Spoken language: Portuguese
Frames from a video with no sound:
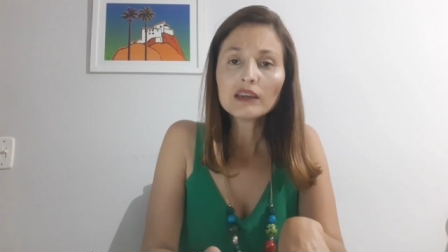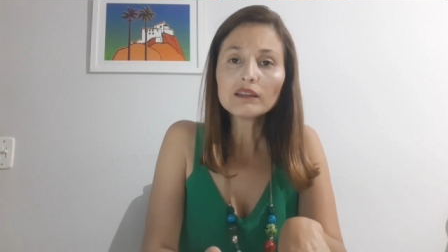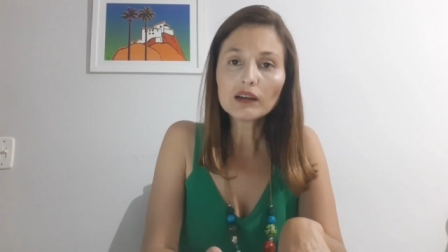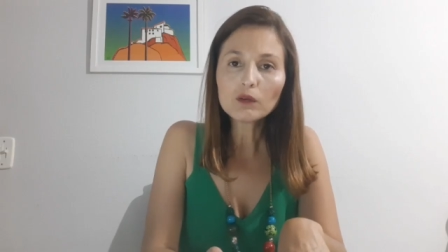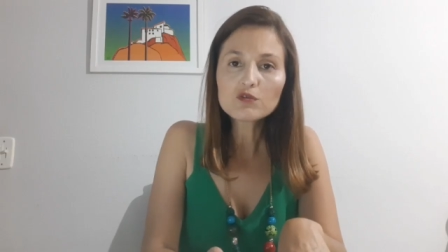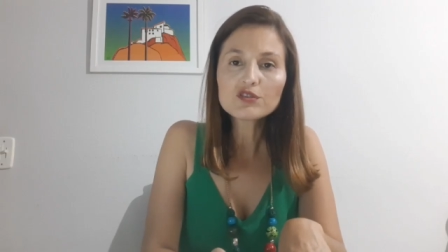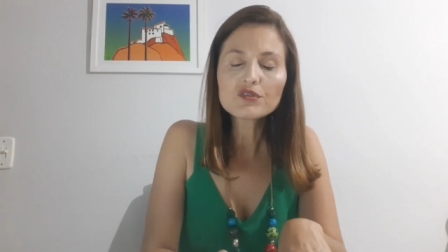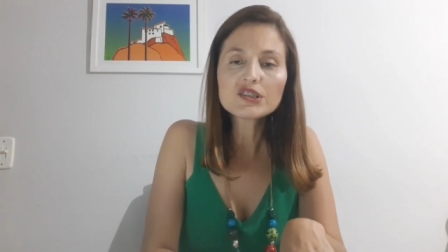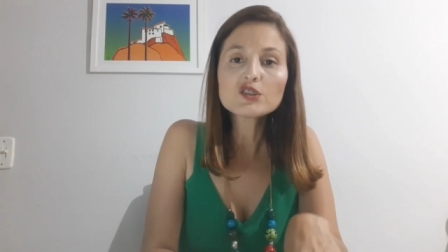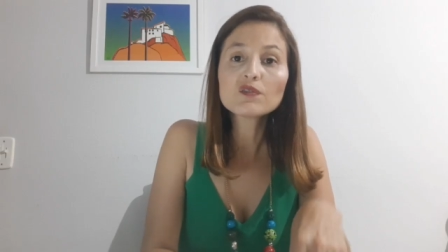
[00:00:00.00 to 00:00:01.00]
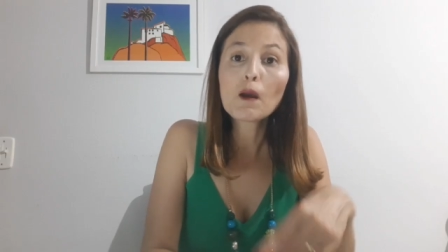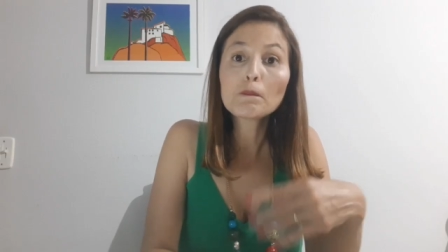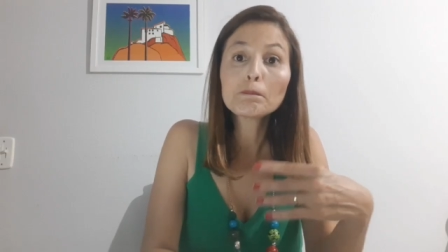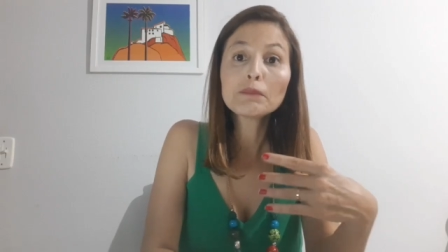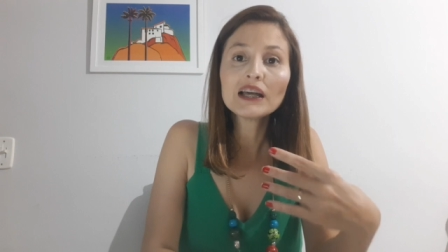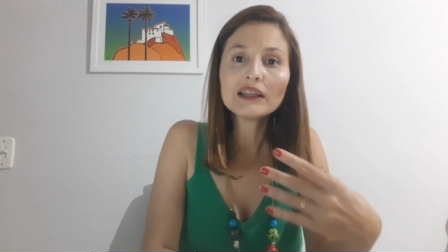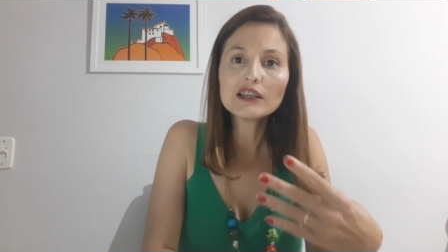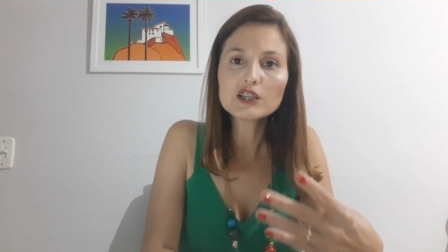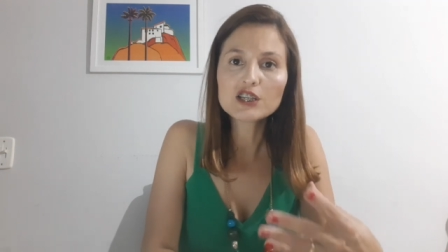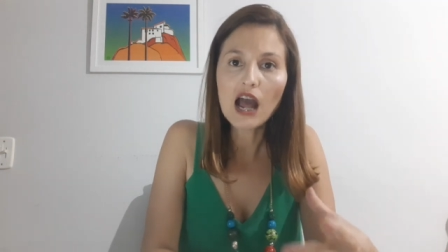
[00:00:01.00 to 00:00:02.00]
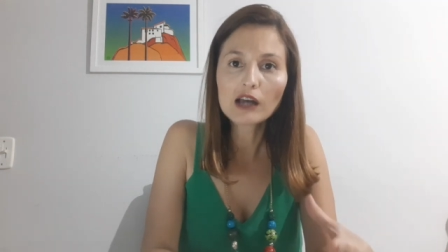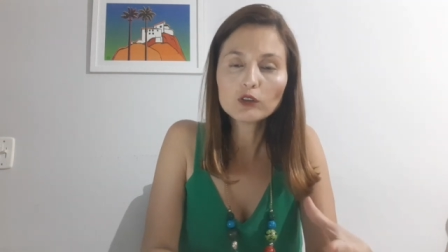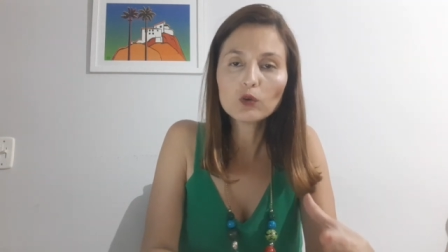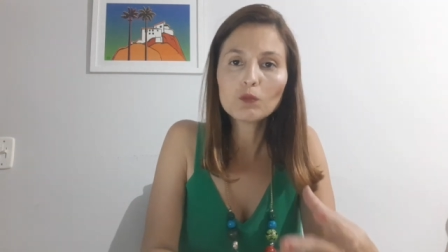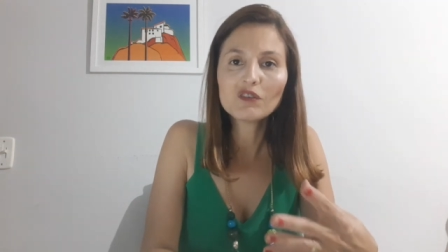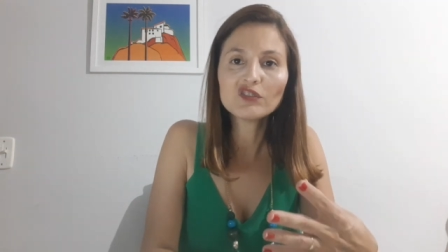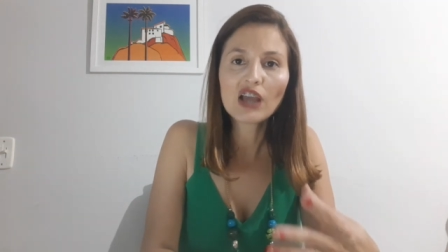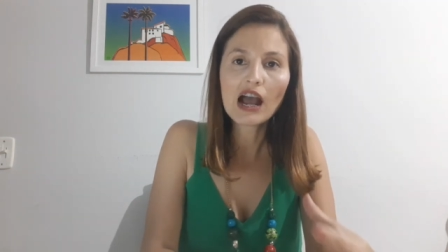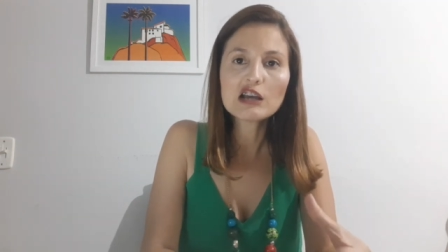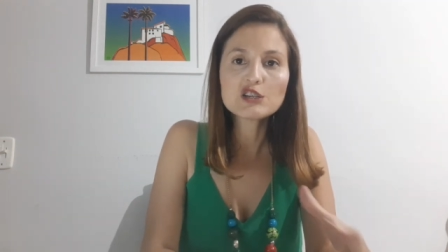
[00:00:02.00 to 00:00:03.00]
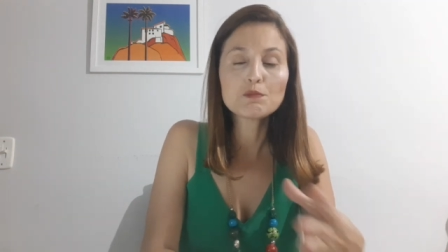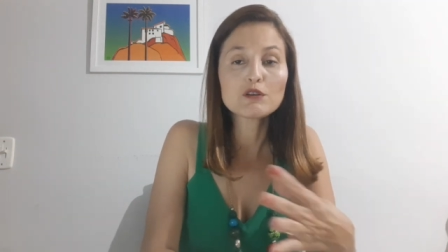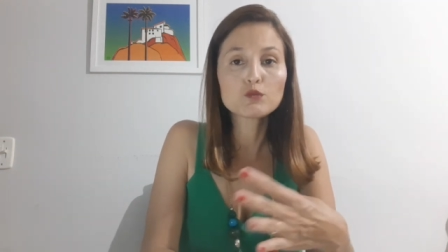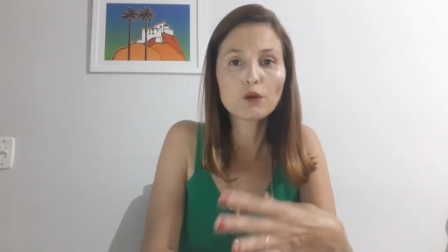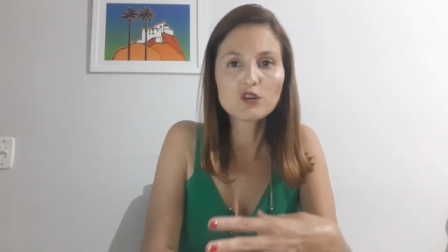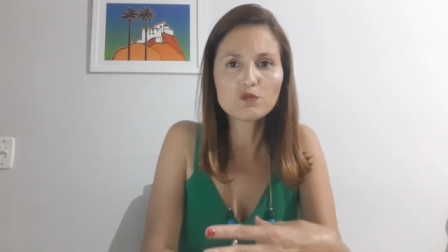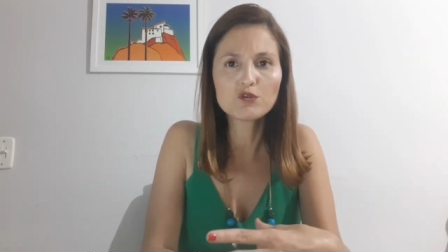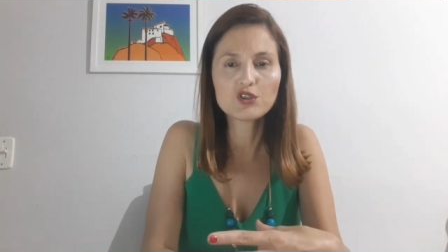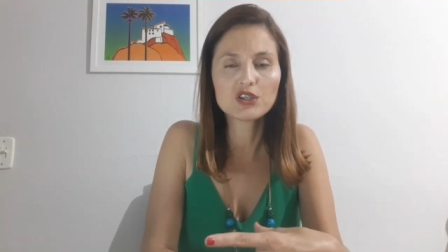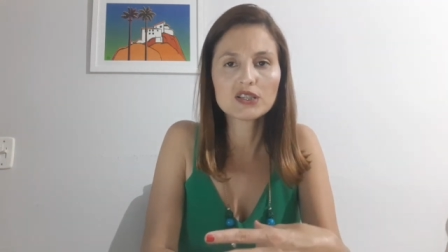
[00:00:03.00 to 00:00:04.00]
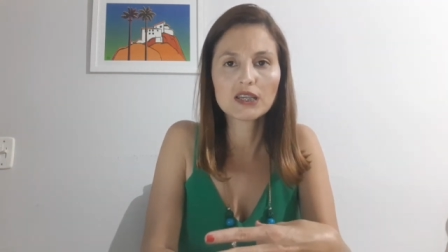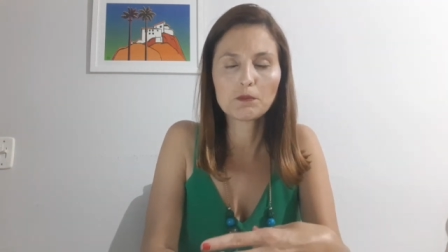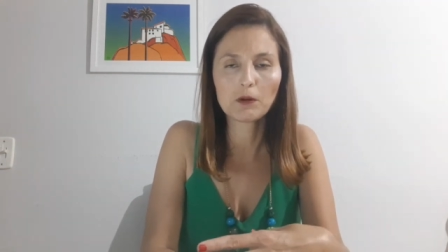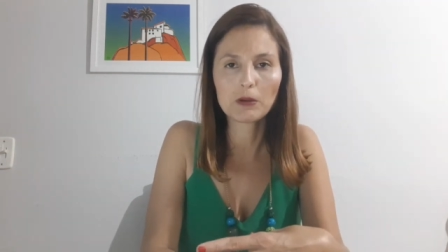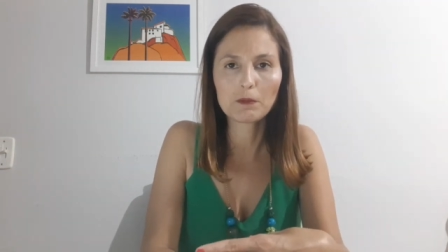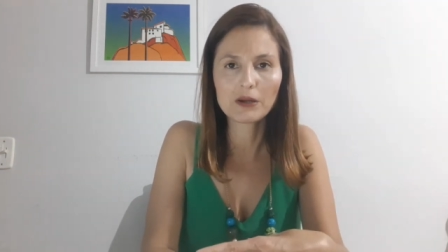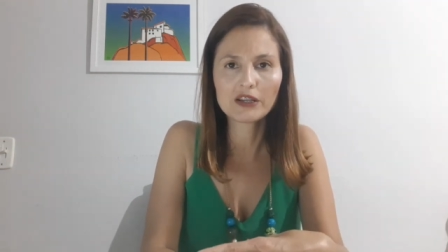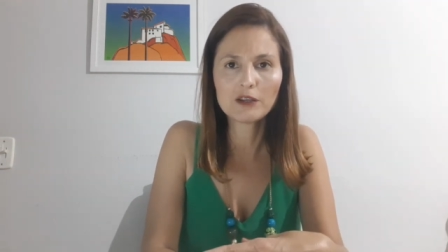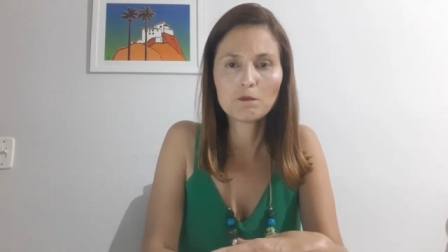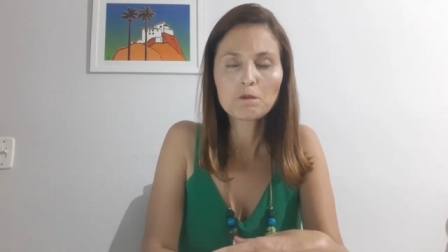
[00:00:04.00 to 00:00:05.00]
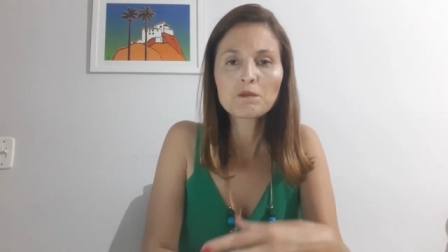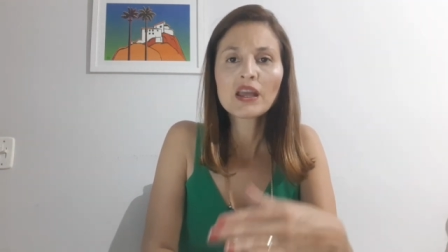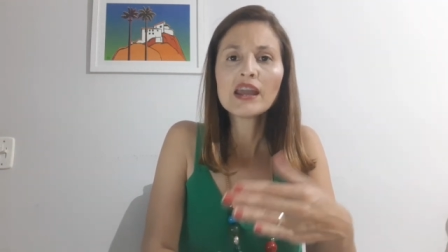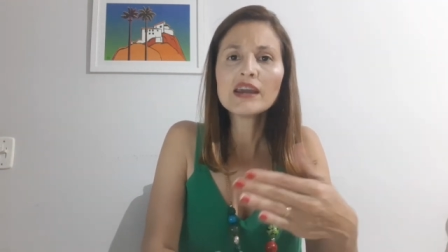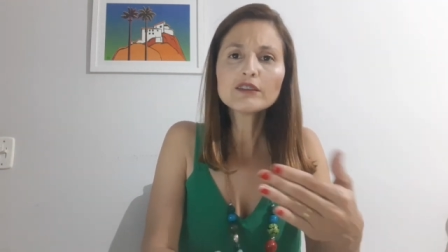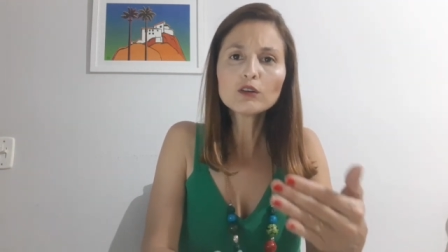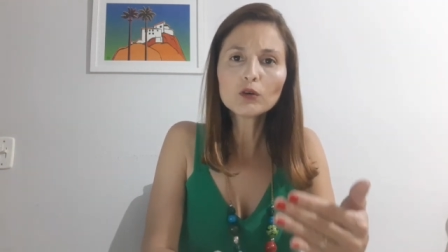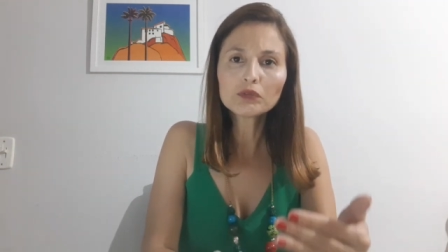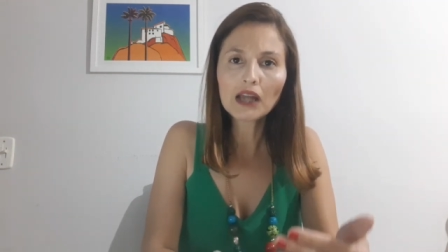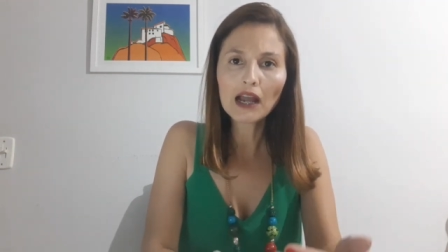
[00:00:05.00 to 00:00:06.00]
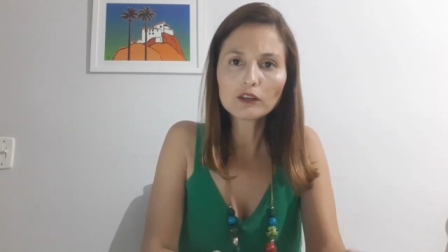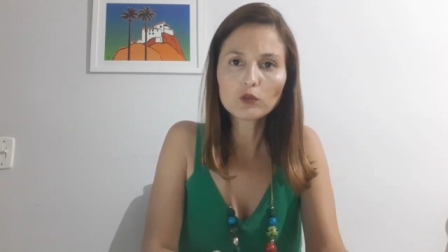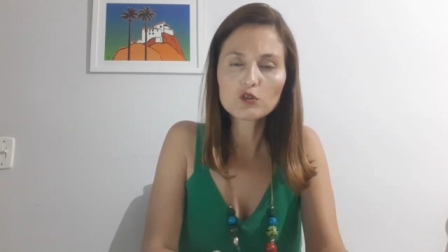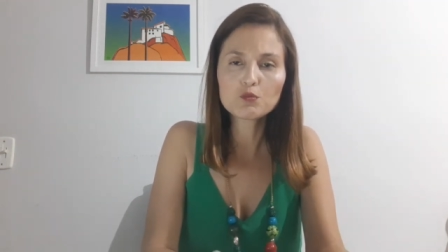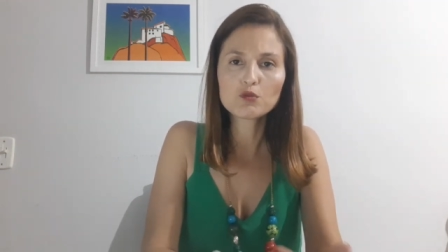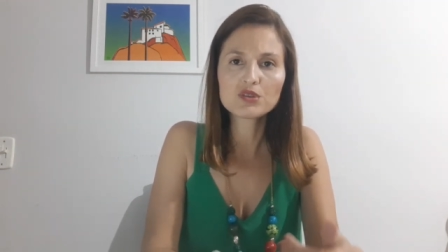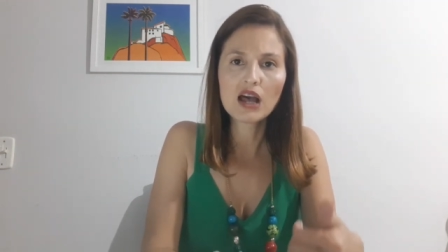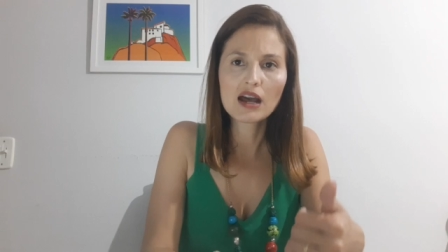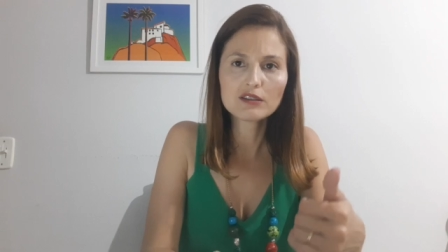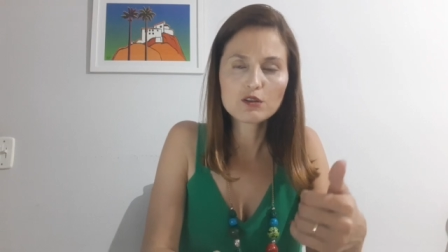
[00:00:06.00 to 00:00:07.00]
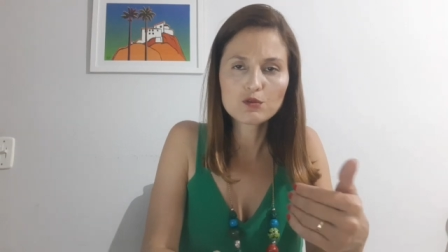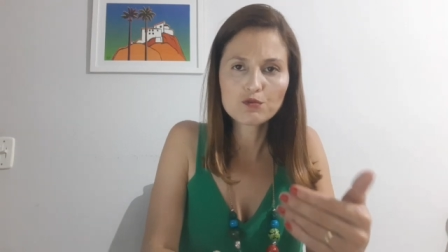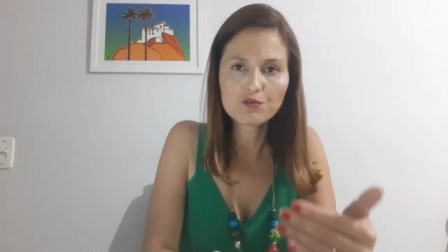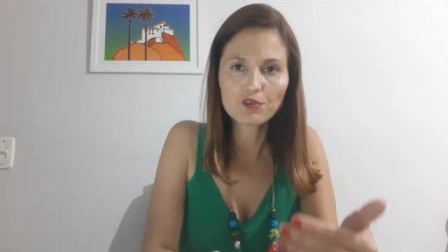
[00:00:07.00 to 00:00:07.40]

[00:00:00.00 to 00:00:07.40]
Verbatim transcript: Então, se você tiver planejado uma viagem para os próximos dias aqui para Guarapari, entre em contato com as pousadas, com os